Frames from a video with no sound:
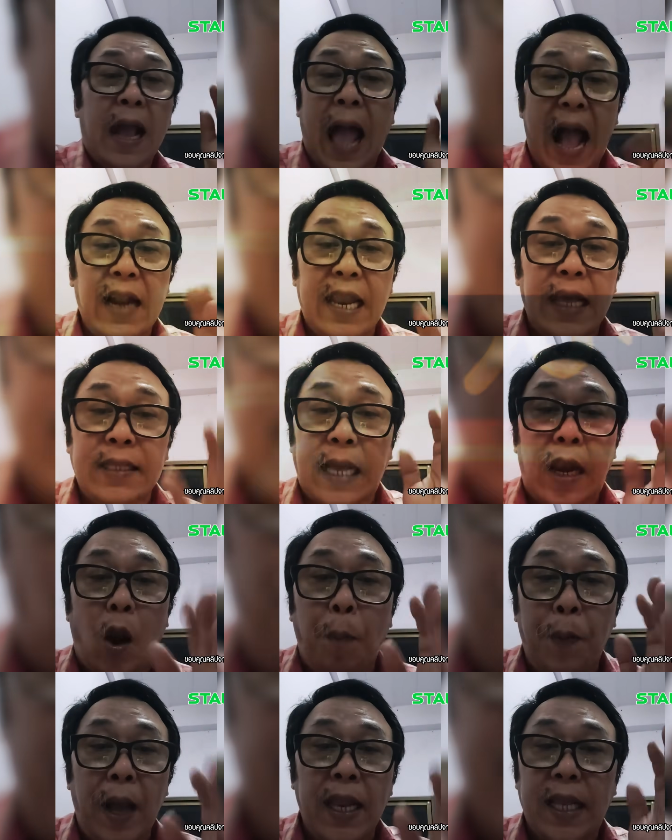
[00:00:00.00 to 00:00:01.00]
ครั้งนี้จะล
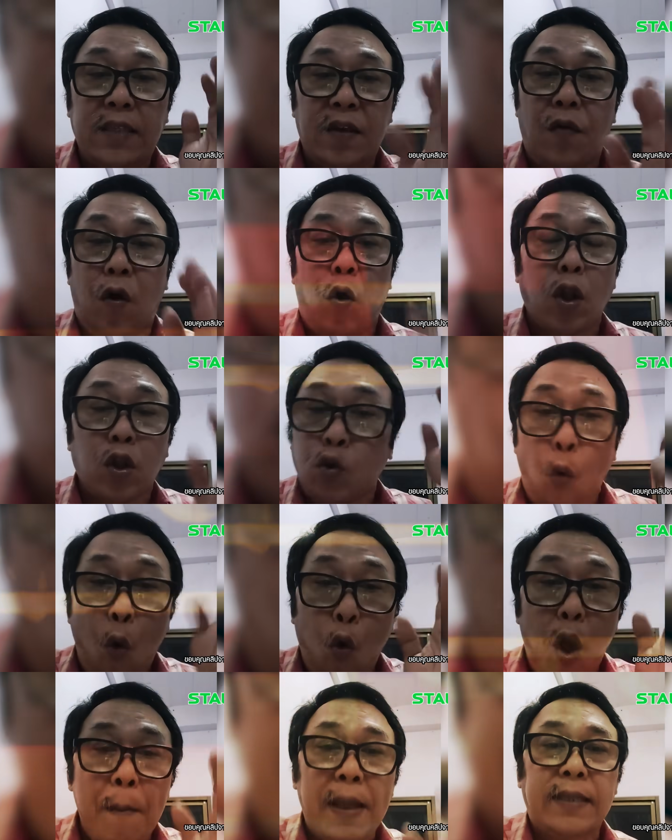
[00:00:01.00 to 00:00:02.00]
บเพื่อนอีกสิบกว่าคน
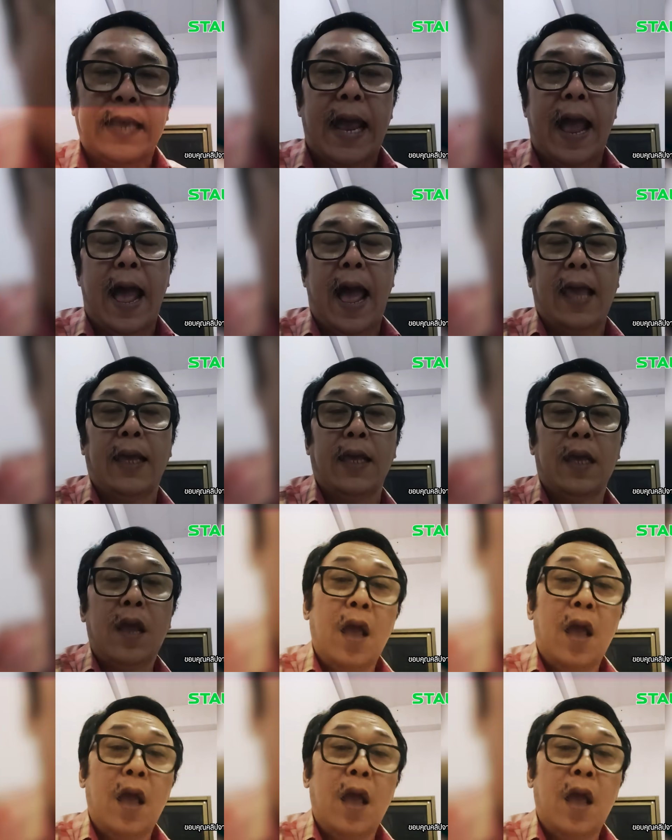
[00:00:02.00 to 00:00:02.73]
ก็ไม่เสียหาย